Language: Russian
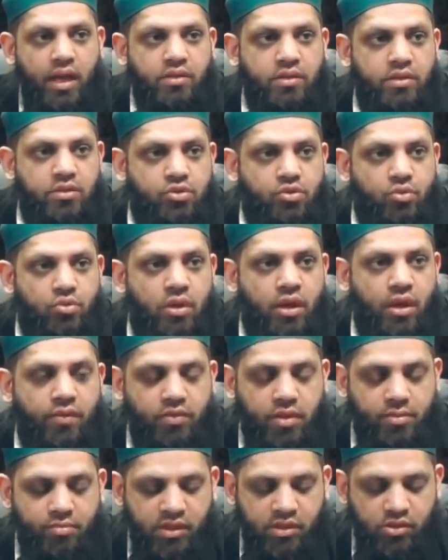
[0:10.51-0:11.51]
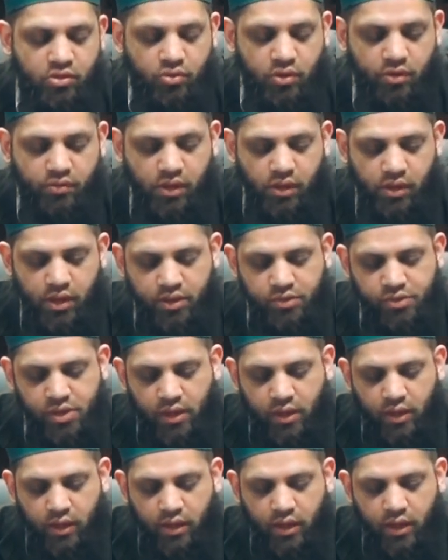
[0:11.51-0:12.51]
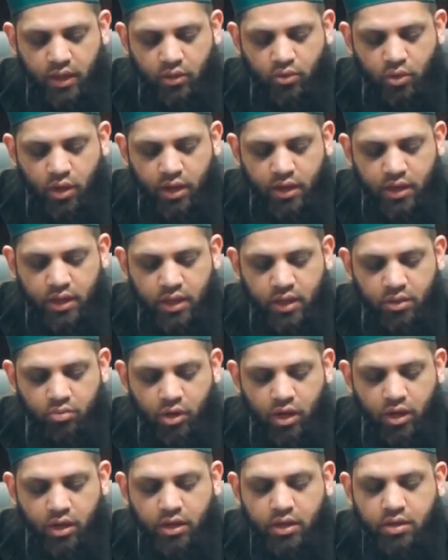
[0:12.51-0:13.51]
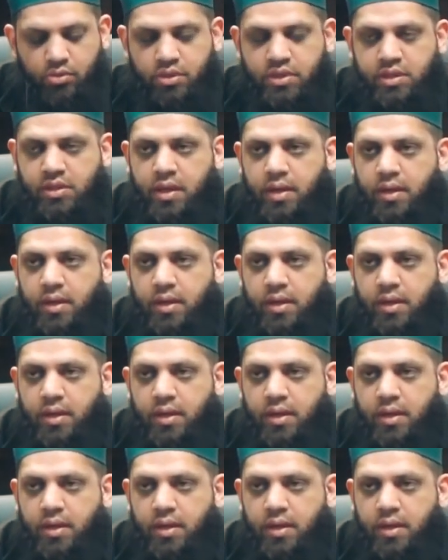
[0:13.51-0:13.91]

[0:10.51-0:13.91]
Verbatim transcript: и сунну посланника Аллаха, саллаллаху алейхи вассалям.